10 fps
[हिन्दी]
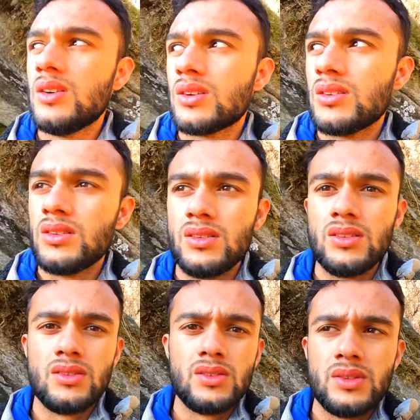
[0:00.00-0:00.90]

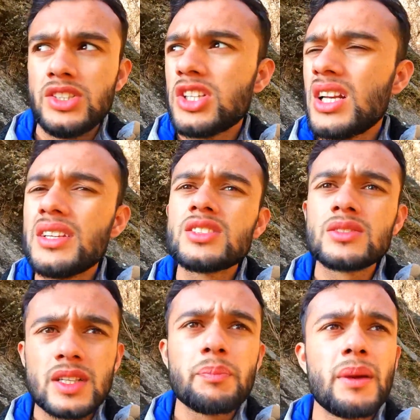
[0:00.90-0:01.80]
और इनशाला
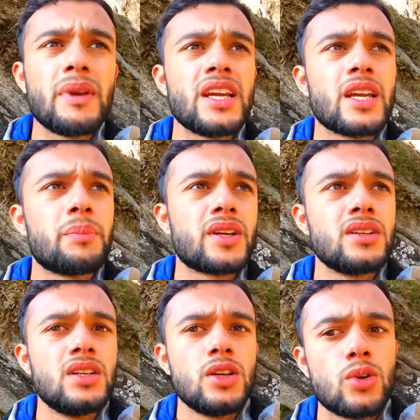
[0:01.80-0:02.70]
नेक्स्ट ट्रिप में मिलेंगे फिर
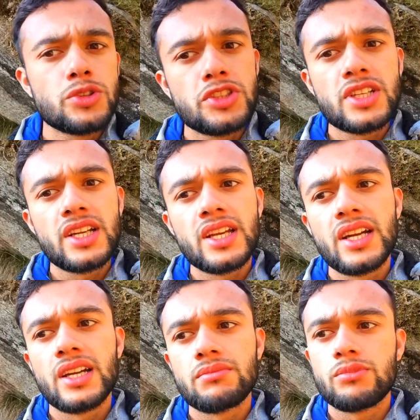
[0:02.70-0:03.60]
कोशिश करेंगे
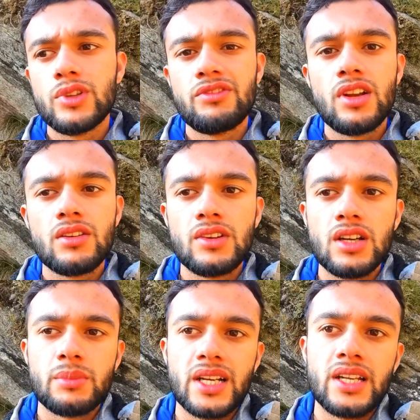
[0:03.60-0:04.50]
अगर कोई व्लॉग
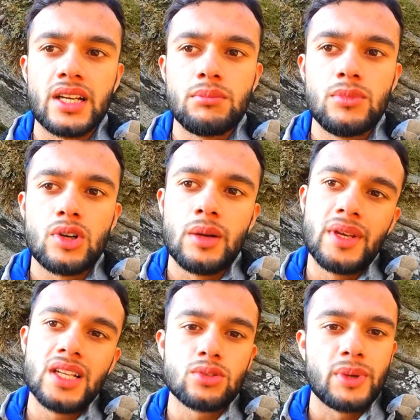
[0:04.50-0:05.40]
व्लॉग बनाने का मौका
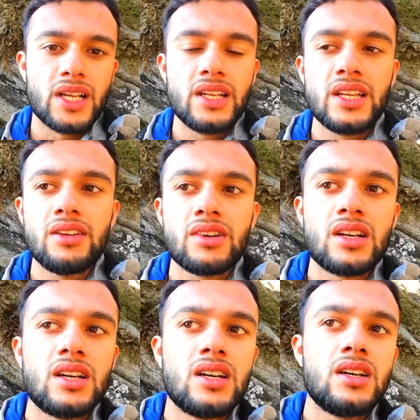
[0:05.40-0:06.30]
मिला तो बनानेंगे
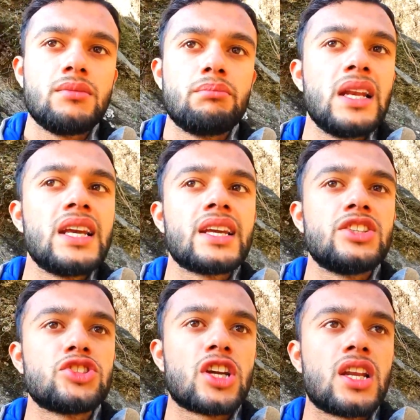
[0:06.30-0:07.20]
वरना
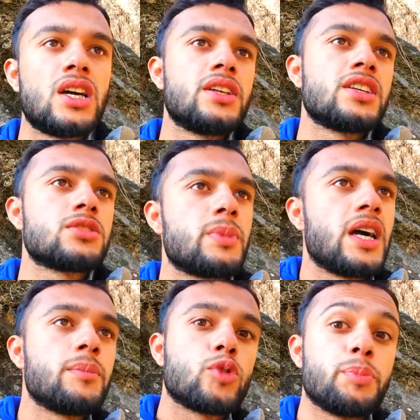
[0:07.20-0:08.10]
मिलेंगे इनशाला नेक्स्ट
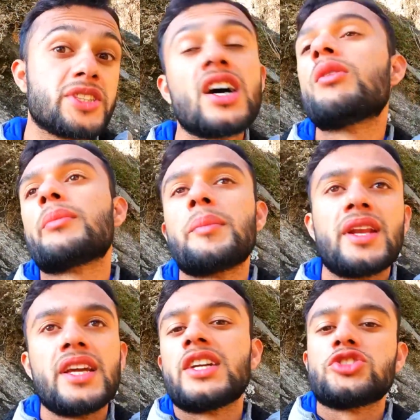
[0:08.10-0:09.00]
में आपको पेशावर में
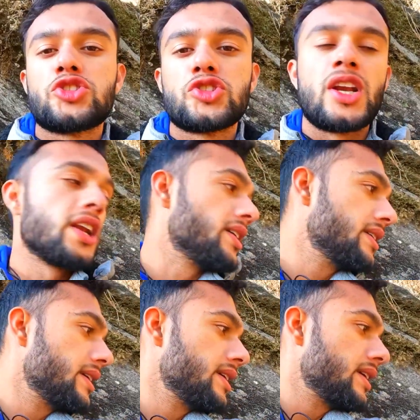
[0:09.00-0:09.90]
मिलेंगे इनशाला
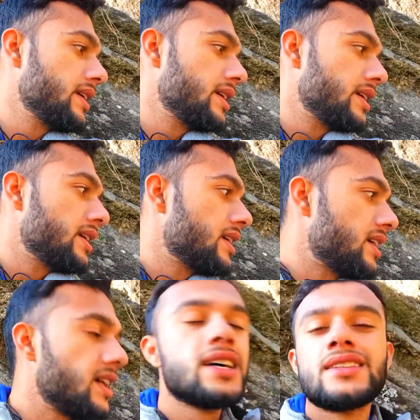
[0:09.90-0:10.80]

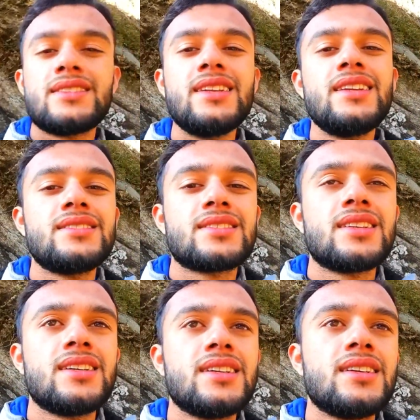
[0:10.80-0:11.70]
सीरीज़
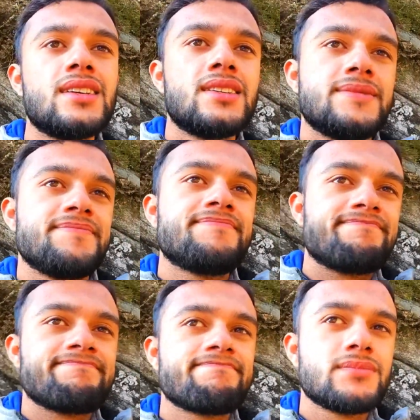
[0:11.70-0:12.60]

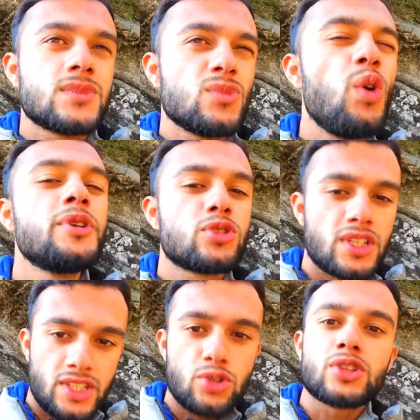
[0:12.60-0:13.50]
वो भी
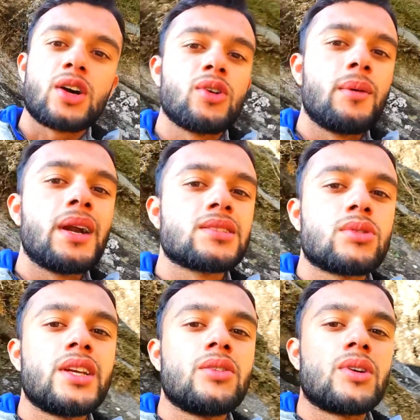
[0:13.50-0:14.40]
थोड़ा सा छोटा होगा बड़ा
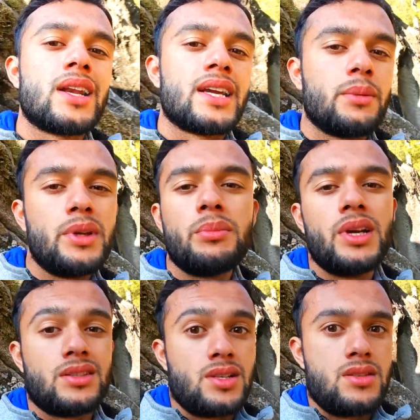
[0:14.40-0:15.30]
तो नहीं होगा लेकिन फिर
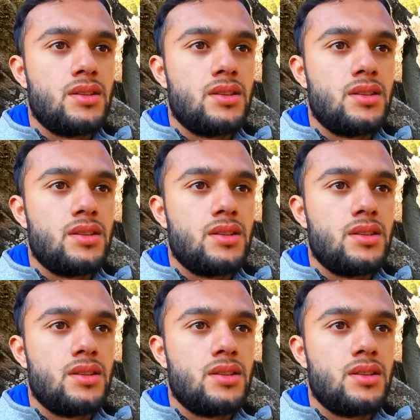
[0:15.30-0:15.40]
भी अच्छा